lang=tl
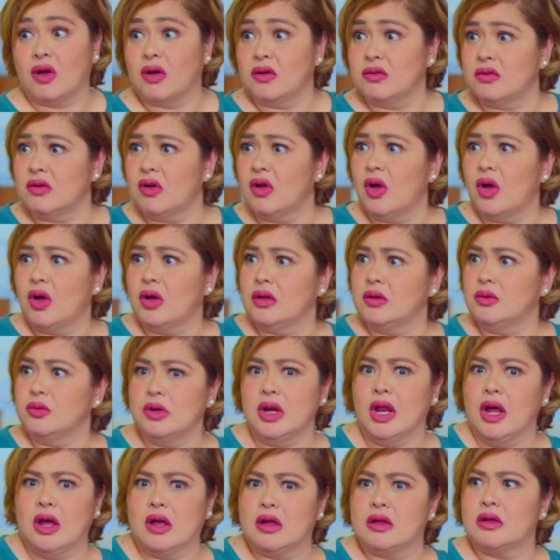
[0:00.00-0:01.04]
Huh? Eh,
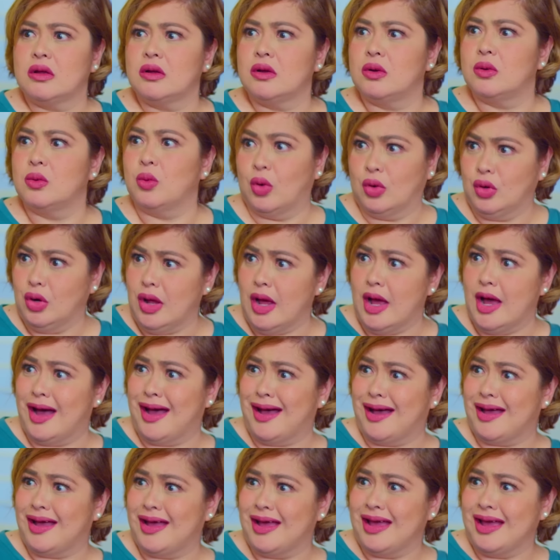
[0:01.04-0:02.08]
wala. Wala.
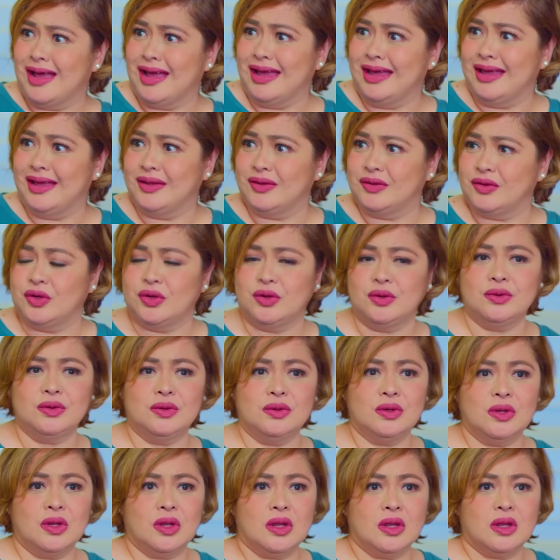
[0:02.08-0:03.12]
Hindi...